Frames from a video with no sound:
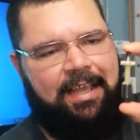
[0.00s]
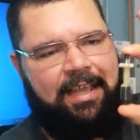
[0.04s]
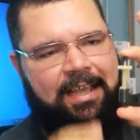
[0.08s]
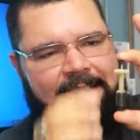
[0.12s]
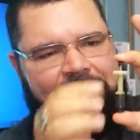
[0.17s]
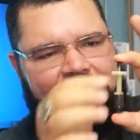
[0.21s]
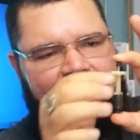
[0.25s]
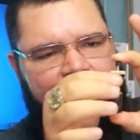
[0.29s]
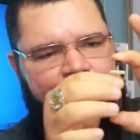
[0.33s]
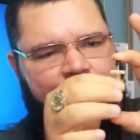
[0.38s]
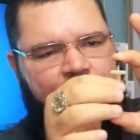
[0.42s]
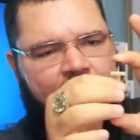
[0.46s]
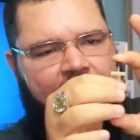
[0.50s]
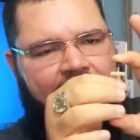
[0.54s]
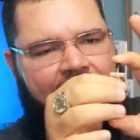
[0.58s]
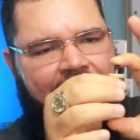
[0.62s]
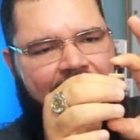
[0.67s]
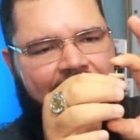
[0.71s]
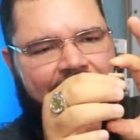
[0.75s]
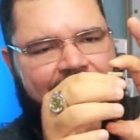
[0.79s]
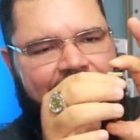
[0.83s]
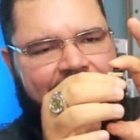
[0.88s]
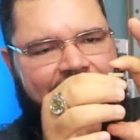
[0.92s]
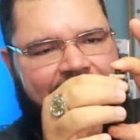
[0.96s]
Essas
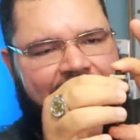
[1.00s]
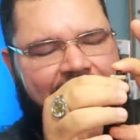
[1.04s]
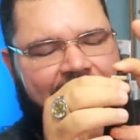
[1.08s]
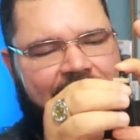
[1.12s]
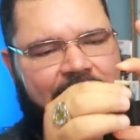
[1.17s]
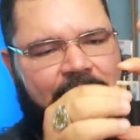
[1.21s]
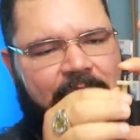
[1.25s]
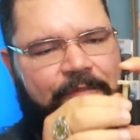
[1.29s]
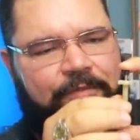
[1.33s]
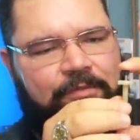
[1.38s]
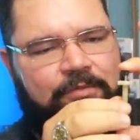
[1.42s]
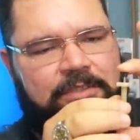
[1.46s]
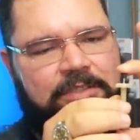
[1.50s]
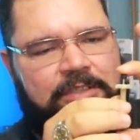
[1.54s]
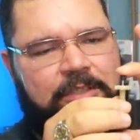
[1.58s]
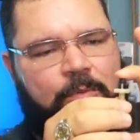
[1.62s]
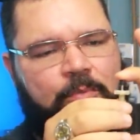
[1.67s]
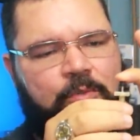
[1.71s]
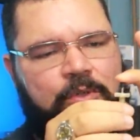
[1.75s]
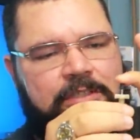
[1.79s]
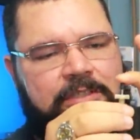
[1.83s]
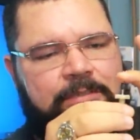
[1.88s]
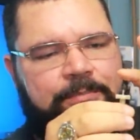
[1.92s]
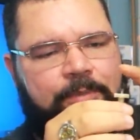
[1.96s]
borrachas ela tem uma
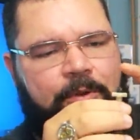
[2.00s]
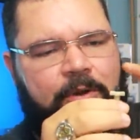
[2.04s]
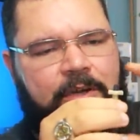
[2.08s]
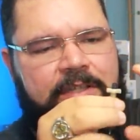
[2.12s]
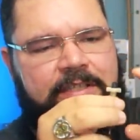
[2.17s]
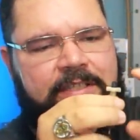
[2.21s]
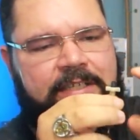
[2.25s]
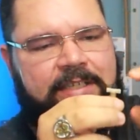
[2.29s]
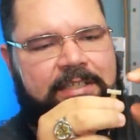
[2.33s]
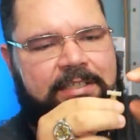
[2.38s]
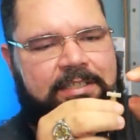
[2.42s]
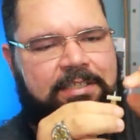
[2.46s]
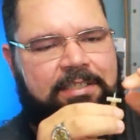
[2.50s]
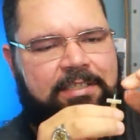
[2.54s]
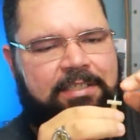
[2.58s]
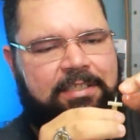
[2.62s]
função muito importante,